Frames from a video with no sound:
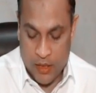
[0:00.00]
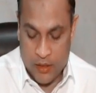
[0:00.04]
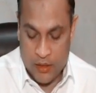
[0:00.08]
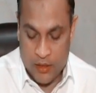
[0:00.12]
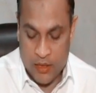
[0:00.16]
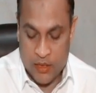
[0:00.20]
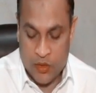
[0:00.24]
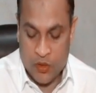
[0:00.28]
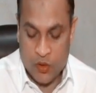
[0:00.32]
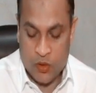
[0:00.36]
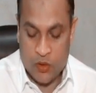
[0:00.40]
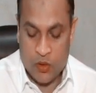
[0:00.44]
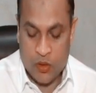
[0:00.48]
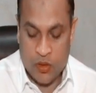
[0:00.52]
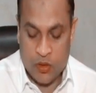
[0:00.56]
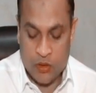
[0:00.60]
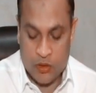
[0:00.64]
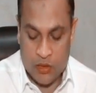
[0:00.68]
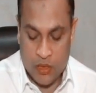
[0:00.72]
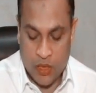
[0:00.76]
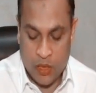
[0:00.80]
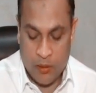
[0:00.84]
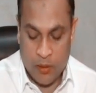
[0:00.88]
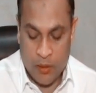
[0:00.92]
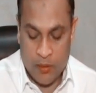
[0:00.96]
এই
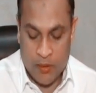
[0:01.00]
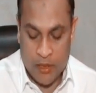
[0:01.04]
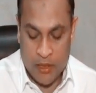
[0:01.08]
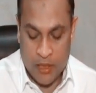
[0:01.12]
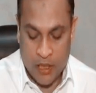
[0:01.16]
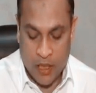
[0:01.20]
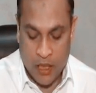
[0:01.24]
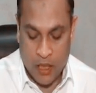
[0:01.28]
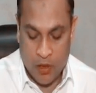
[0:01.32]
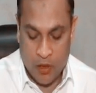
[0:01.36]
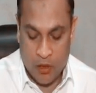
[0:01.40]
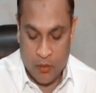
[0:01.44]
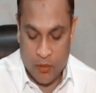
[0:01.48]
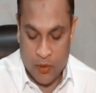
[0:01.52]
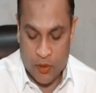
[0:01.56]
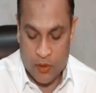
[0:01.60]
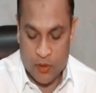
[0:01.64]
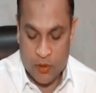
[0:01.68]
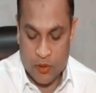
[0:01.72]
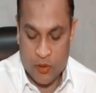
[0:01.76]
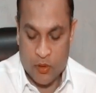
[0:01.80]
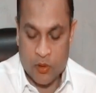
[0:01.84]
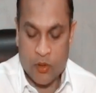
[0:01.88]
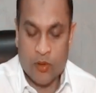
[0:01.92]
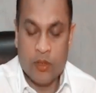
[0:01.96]
সিচুয়েশন স্বাভাবিক না হওয়া
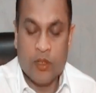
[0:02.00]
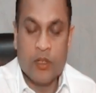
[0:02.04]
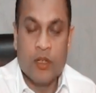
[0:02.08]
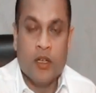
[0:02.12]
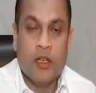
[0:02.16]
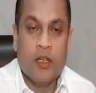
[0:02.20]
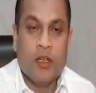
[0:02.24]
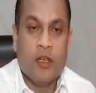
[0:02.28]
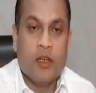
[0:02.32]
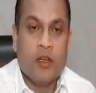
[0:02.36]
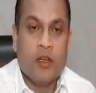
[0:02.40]
পর্যন্তই